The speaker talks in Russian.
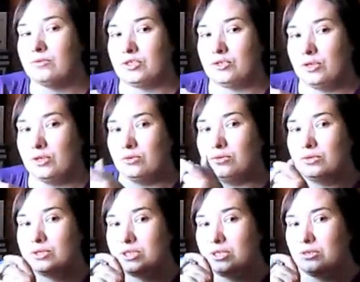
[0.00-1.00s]
веселенькую,
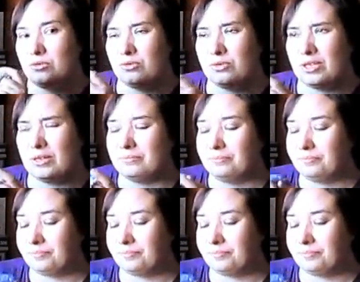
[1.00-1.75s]
синенькую. Там